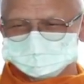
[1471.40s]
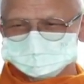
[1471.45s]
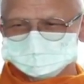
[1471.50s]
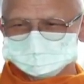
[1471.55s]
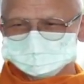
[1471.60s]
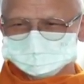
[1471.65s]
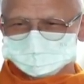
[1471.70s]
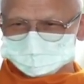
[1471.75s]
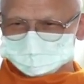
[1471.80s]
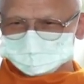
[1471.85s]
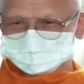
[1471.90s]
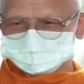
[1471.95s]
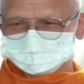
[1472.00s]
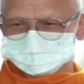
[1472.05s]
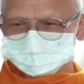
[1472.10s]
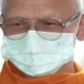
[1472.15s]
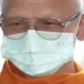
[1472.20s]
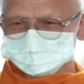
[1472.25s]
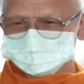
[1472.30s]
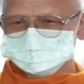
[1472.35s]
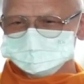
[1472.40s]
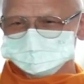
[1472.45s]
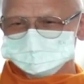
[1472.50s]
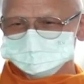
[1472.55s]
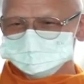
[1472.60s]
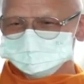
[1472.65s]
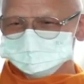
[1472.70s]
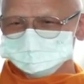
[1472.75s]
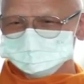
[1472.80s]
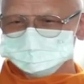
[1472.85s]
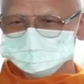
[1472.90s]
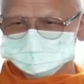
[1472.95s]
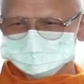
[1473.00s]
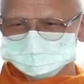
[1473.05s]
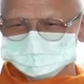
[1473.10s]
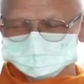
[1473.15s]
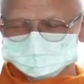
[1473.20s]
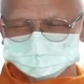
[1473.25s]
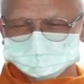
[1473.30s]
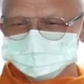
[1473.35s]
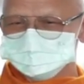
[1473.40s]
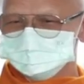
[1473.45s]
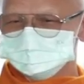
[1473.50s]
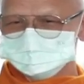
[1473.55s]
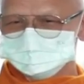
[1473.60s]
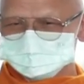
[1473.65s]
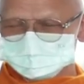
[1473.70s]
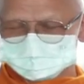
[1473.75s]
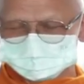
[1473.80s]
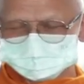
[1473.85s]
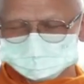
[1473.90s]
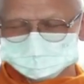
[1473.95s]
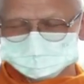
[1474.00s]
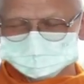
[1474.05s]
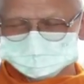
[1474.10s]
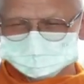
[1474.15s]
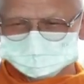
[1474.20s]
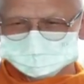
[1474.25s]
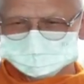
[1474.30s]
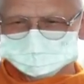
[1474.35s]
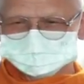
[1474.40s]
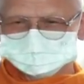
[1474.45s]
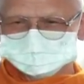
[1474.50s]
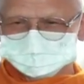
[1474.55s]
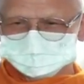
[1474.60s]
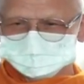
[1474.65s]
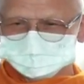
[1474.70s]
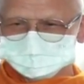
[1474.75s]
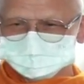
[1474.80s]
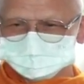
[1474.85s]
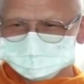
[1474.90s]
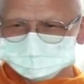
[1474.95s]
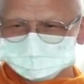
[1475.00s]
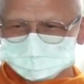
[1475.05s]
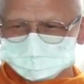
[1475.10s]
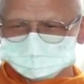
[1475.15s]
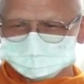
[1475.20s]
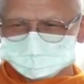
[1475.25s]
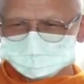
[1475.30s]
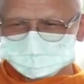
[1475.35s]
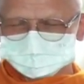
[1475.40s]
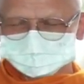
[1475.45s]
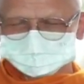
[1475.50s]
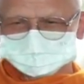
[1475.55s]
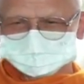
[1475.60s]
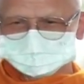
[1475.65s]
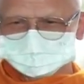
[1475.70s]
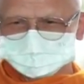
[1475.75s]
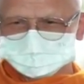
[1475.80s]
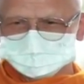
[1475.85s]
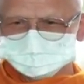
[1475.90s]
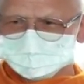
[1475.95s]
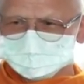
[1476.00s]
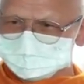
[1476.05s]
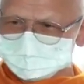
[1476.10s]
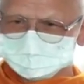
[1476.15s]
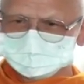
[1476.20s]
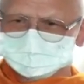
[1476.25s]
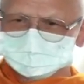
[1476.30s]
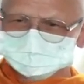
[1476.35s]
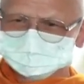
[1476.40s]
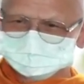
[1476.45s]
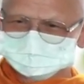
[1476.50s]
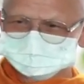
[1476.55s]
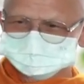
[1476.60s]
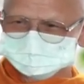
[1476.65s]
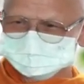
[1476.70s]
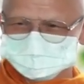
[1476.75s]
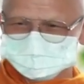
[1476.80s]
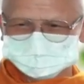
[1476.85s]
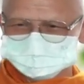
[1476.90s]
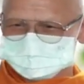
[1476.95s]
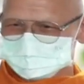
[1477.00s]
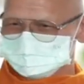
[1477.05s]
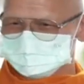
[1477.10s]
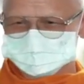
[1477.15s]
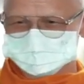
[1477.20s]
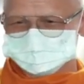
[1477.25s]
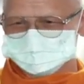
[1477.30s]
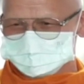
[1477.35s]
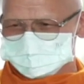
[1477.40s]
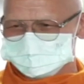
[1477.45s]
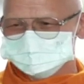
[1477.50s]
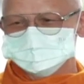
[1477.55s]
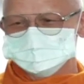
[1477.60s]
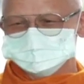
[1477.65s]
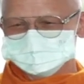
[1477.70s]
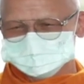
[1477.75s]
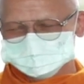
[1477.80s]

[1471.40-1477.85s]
ต้นปีเนี่ยเดือนที่แล้ววันเนี้ยไปตรวจสุขภาพบอกว่าเกาไม่มีแล้วนะไม่มีหไยแล้ว